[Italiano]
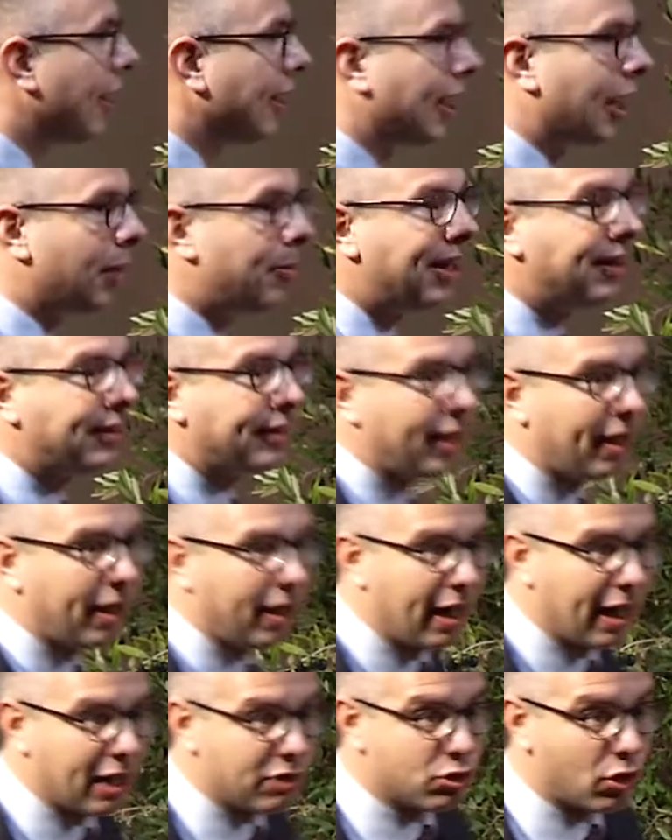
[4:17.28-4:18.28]

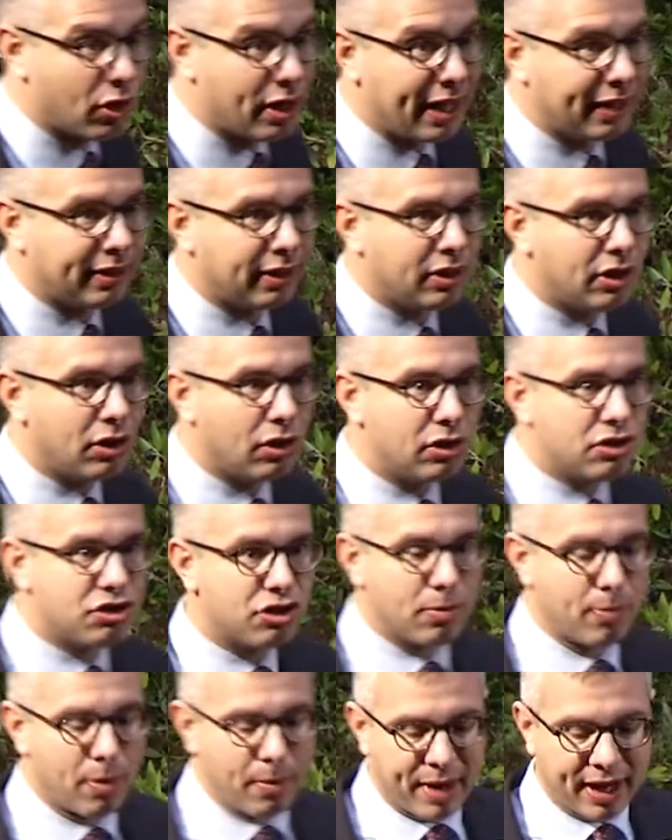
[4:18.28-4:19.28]
Chiaramente la giornata di oggi
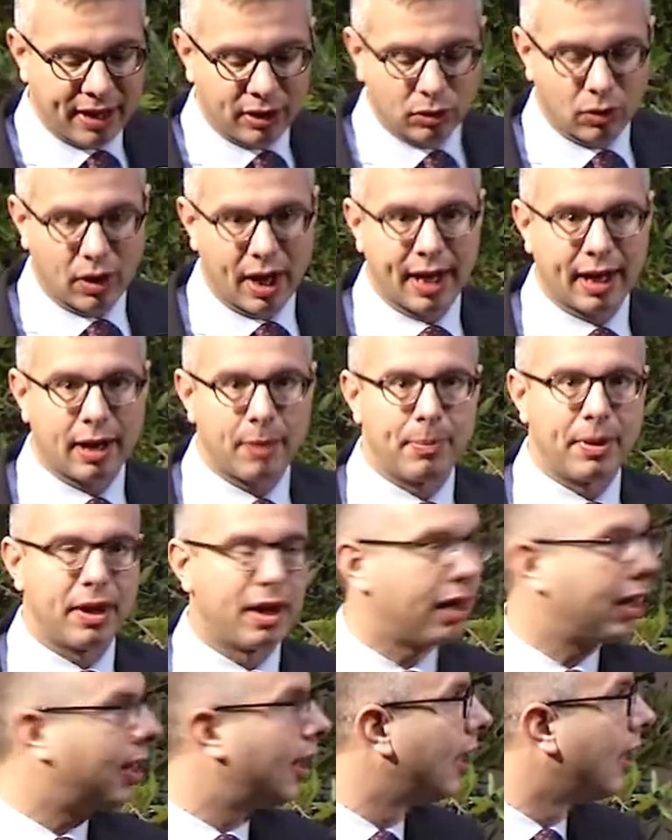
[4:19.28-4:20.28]
è un momento anche
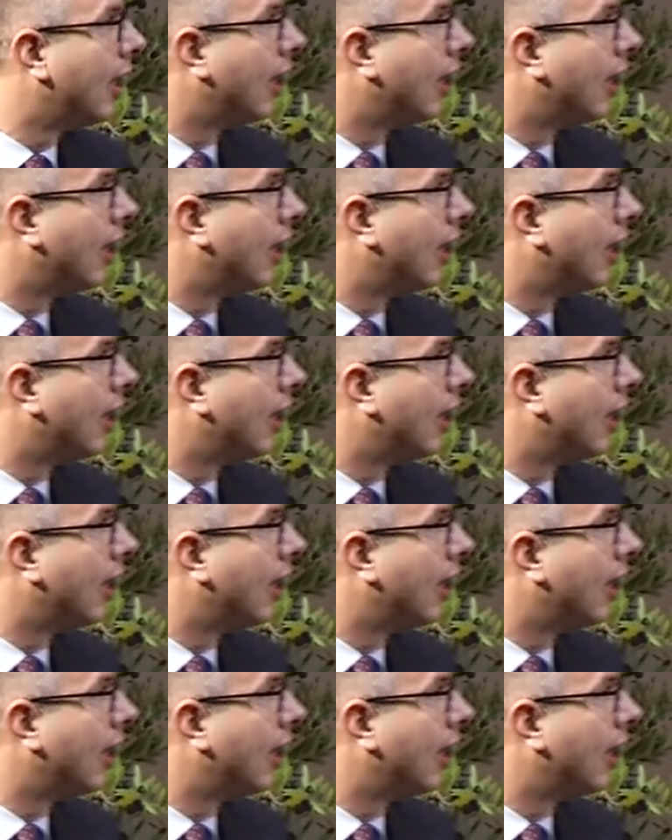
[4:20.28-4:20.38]
per